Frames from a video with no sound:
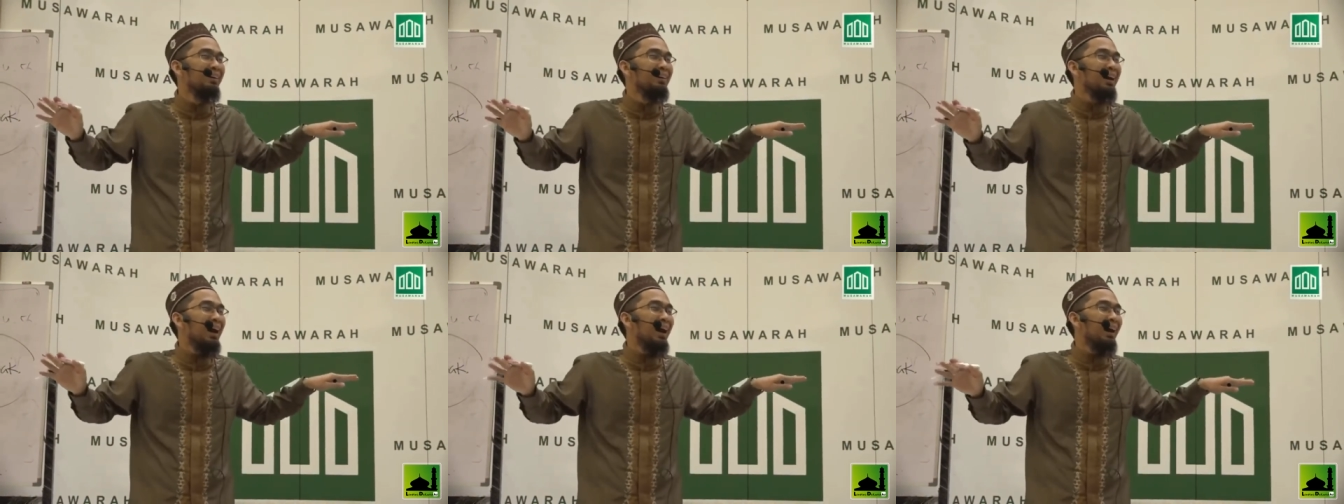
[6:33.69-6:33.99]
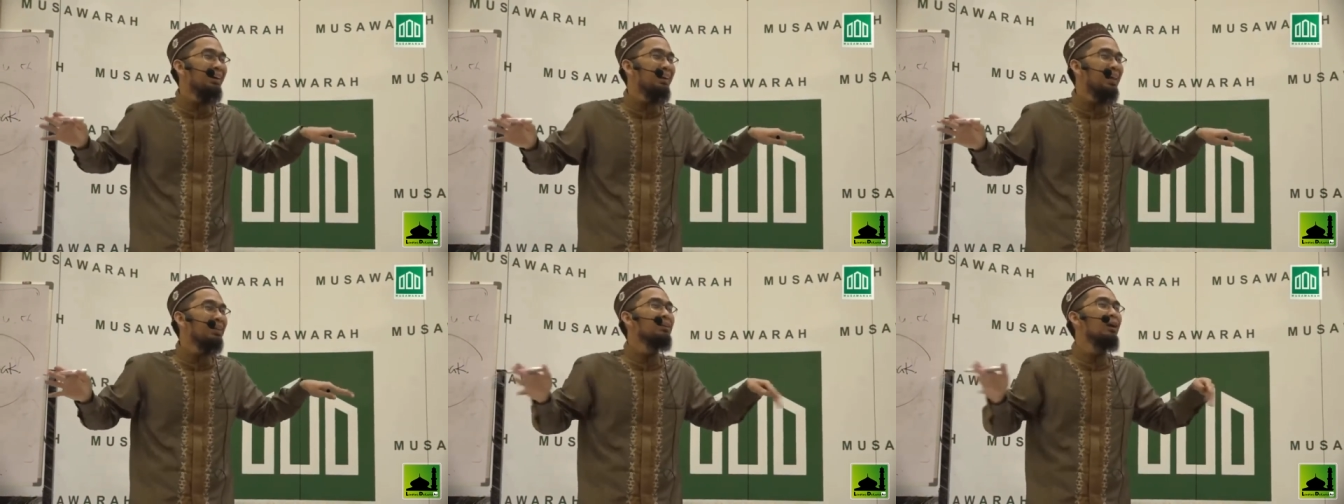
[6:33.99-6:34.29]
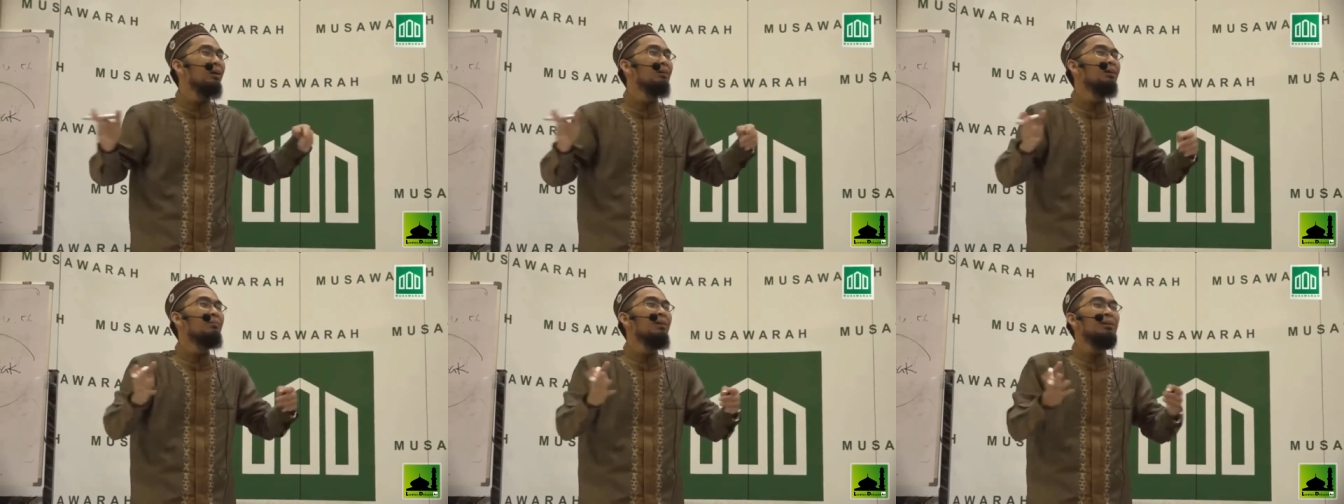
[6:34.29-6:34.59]
Akhirat
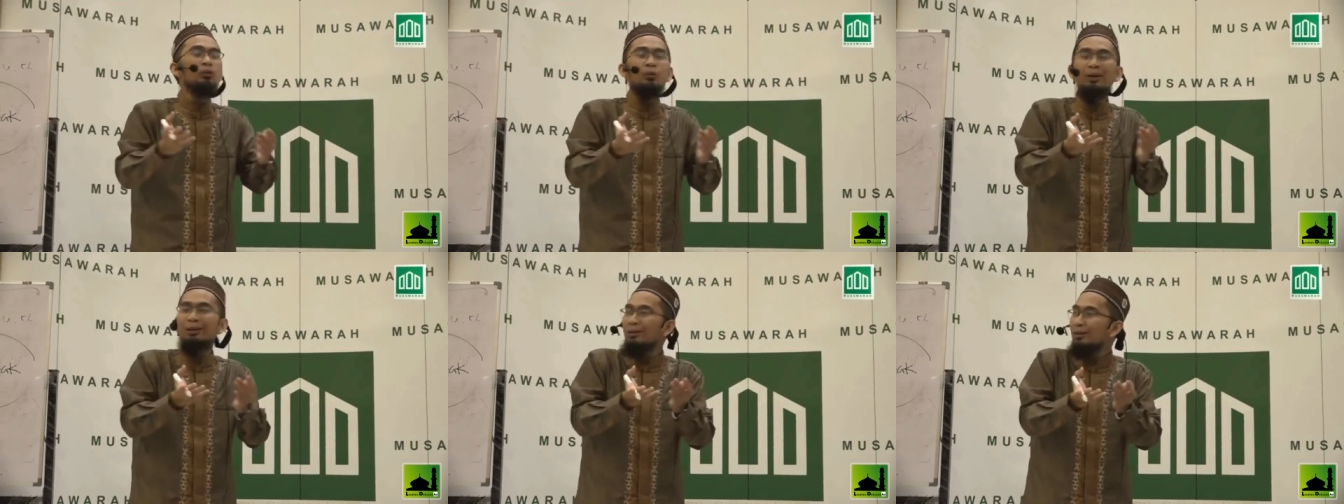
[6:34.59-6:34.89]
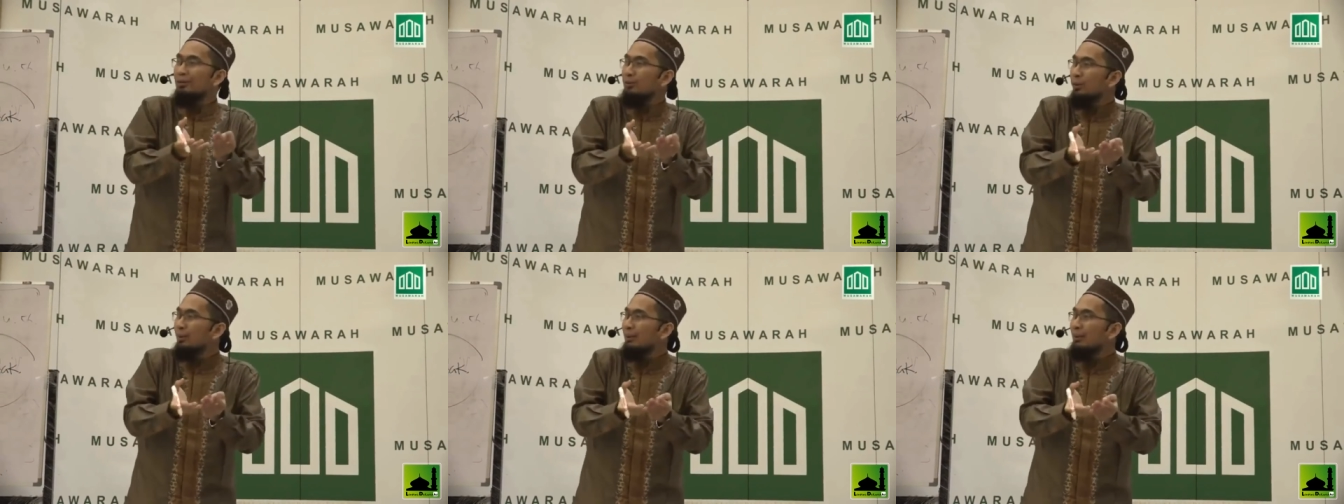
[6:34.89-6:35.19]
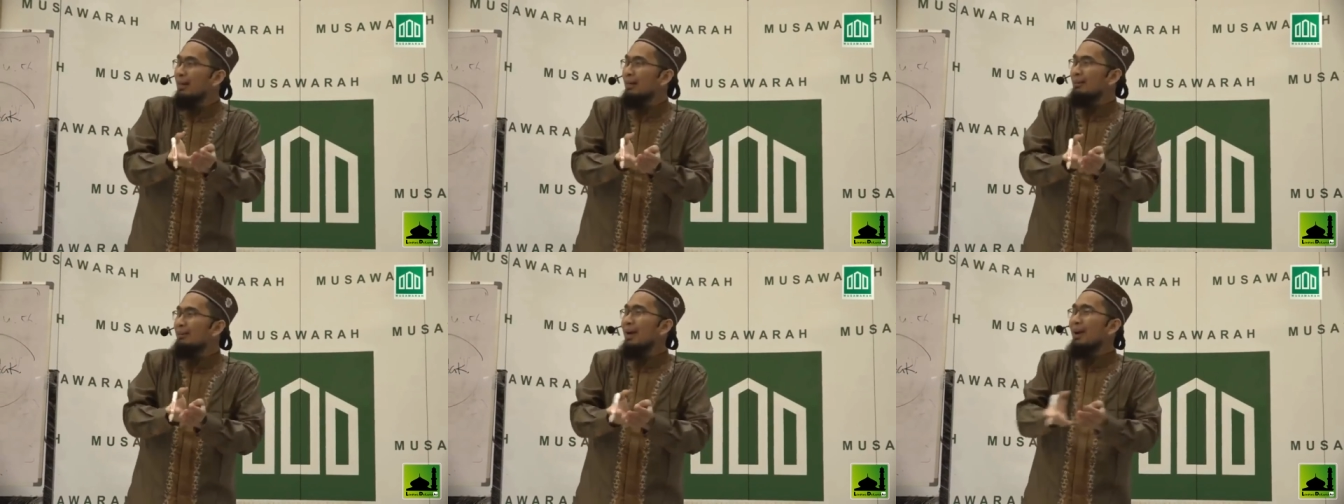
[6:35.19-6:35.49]
Ya Allah masukkan ke
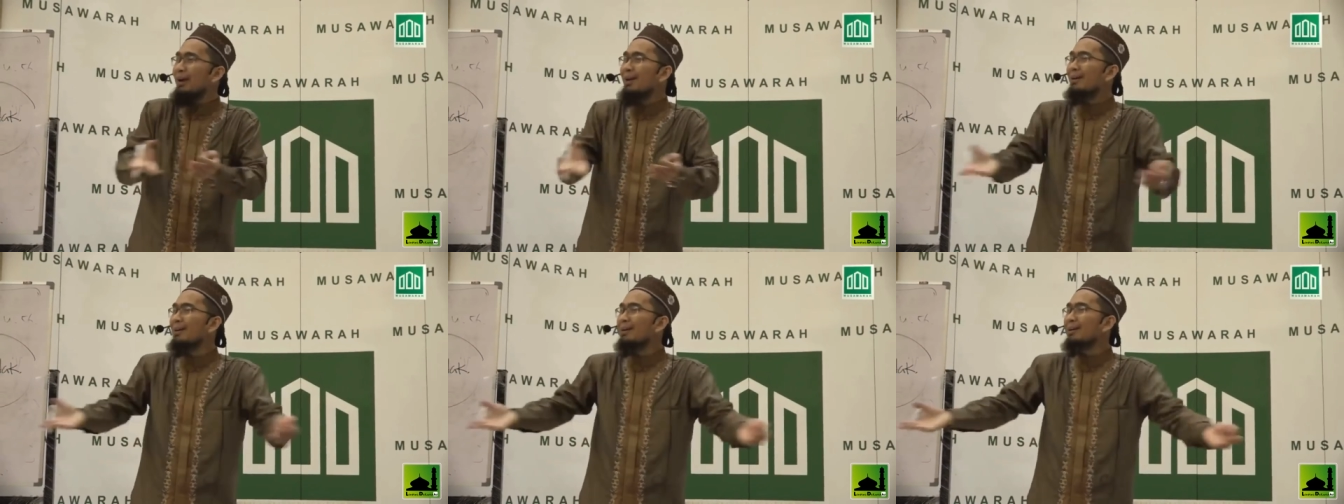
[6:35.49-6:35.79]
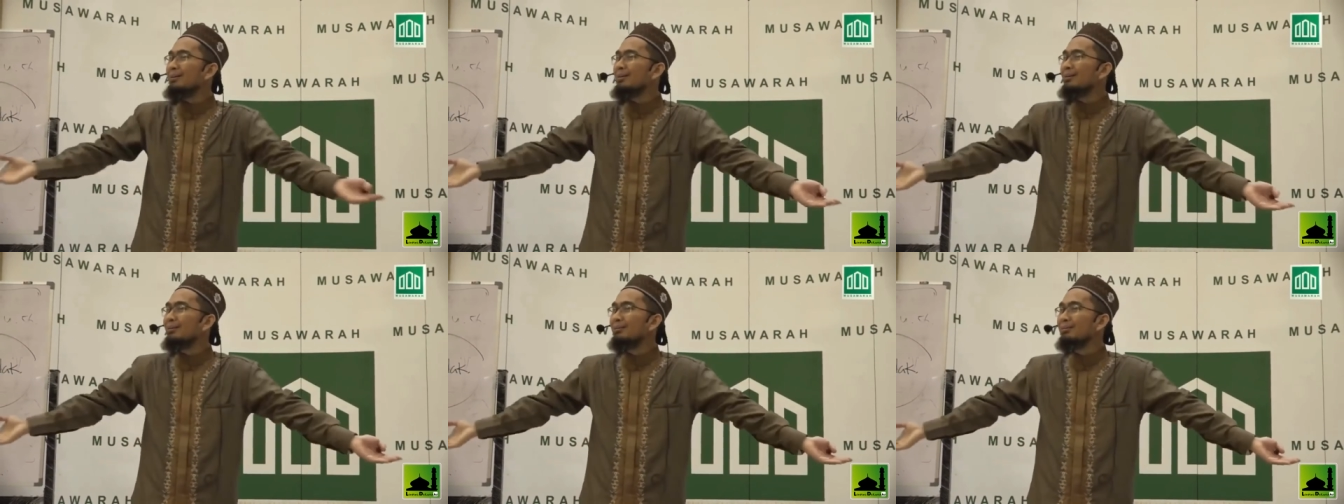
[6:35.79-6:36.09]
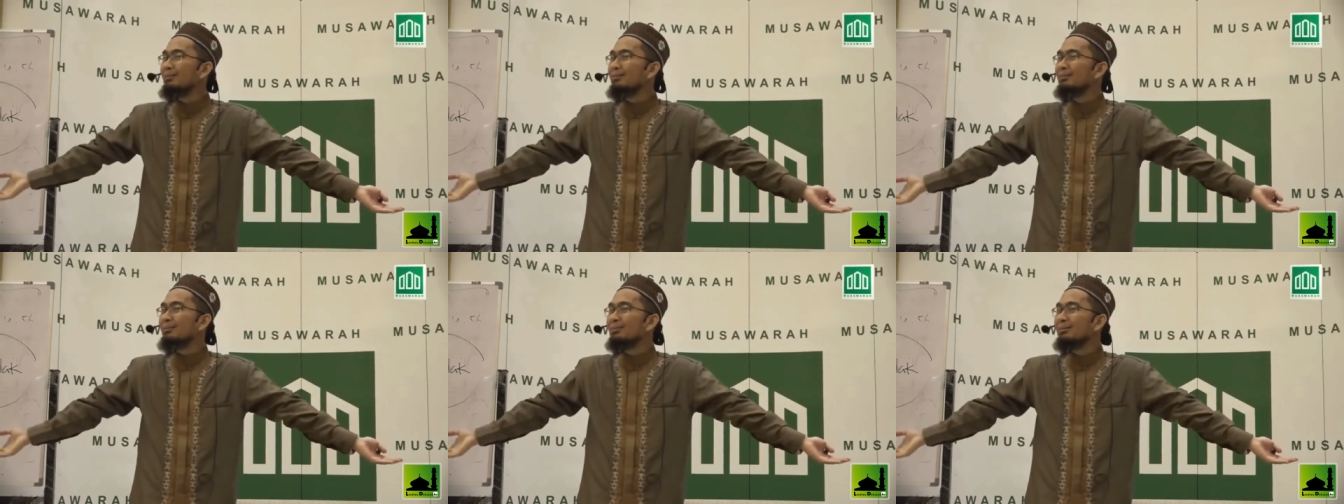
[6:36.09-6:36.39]
surga Jangan
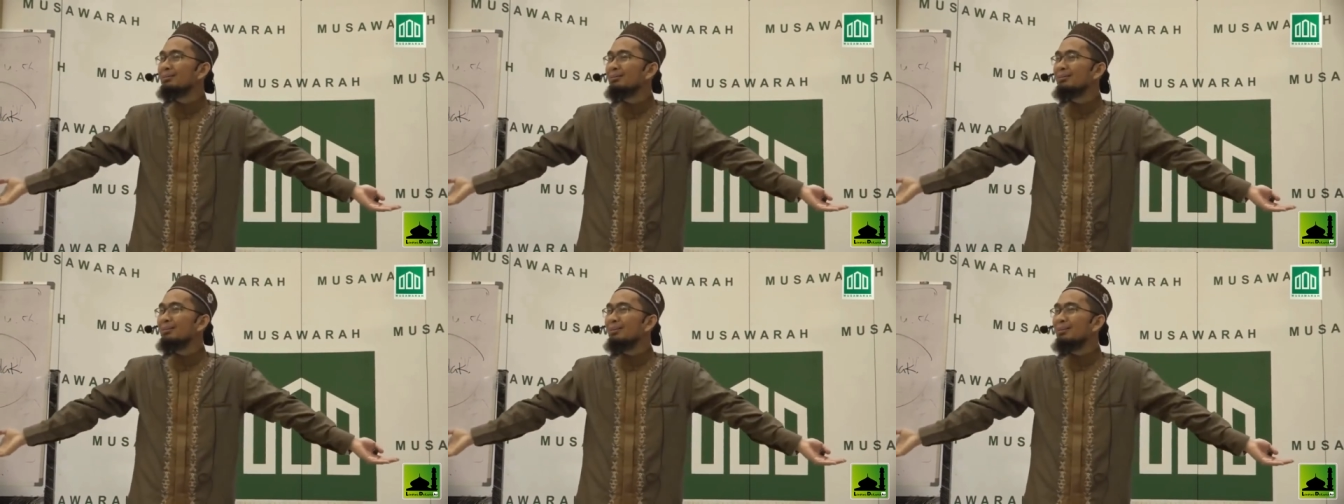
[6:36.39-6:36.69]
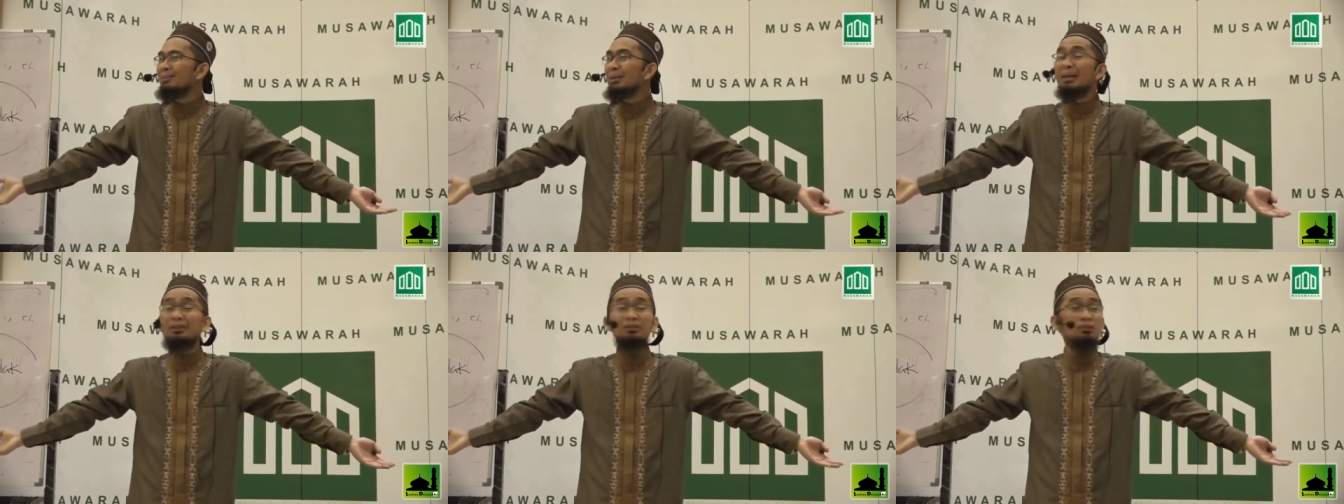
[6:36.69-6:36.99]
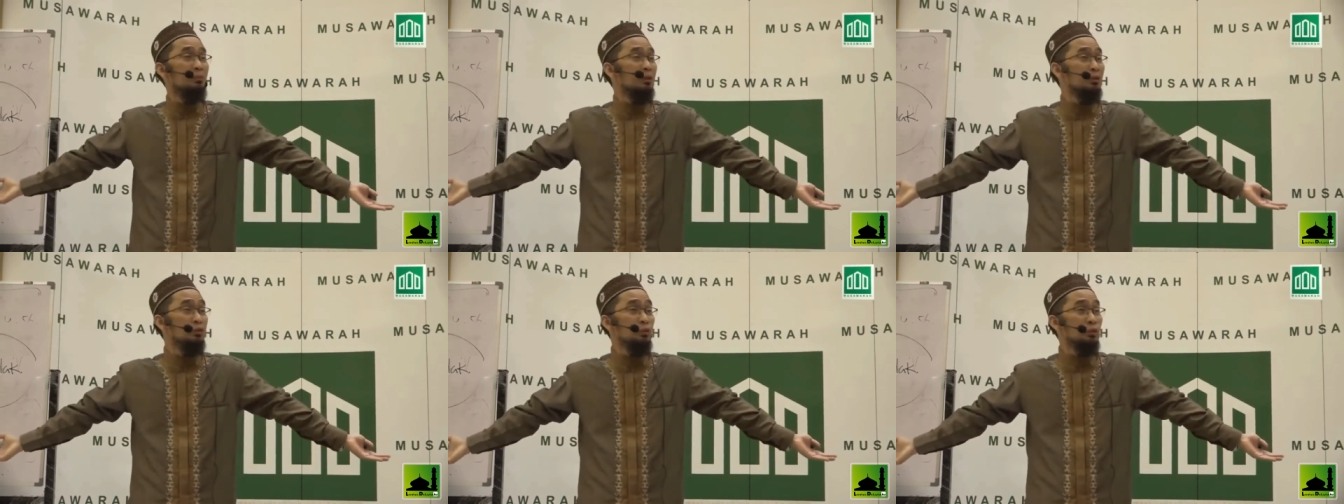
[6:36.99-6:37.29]
Jangan
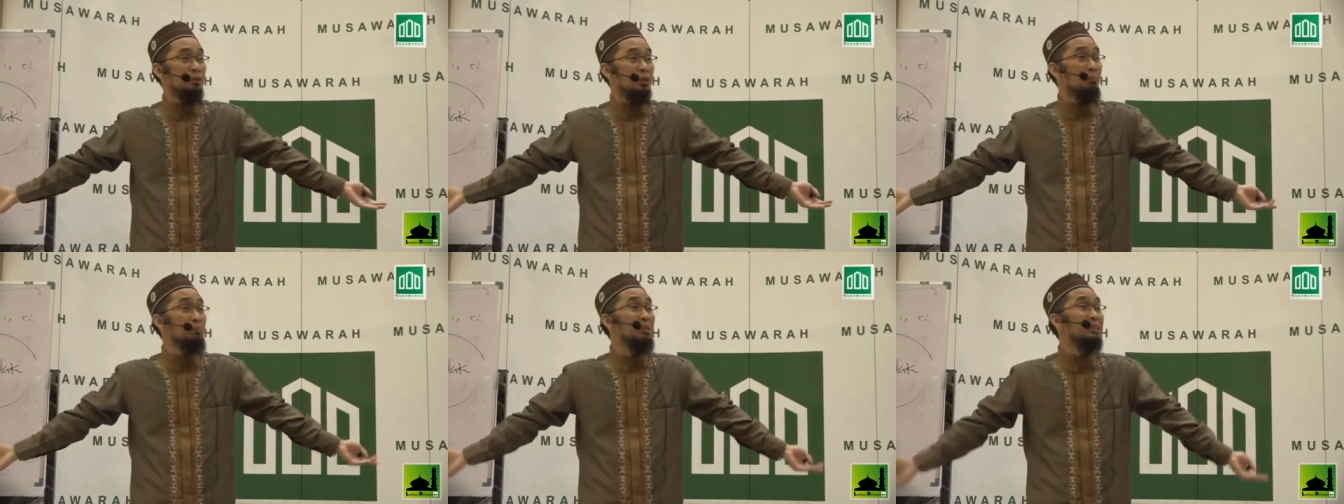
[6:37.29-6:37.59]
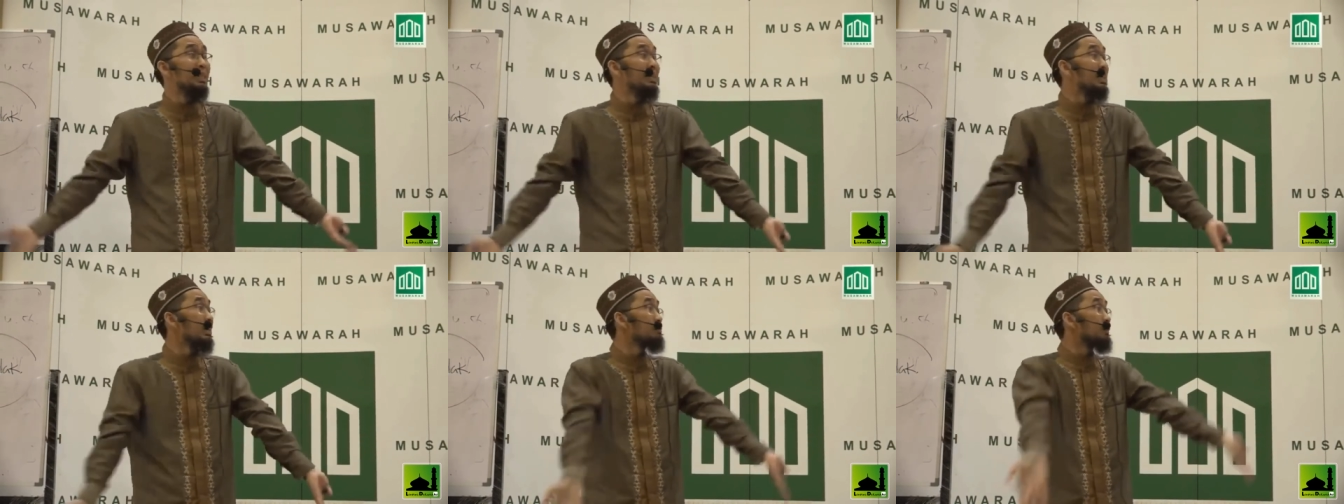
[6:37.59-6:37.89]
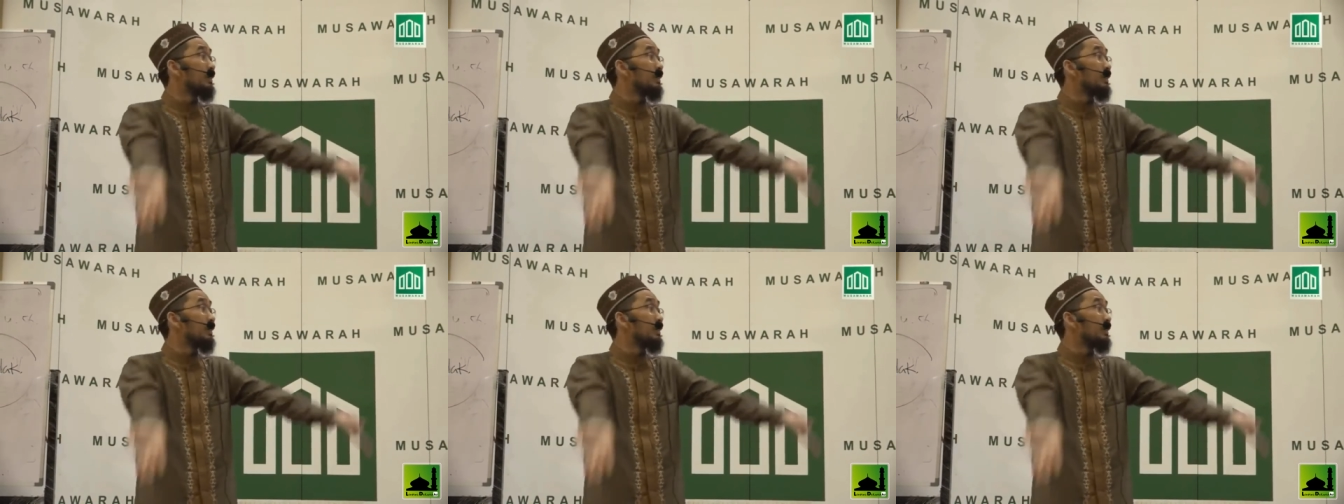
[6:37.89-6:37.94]
cuma surga minta yang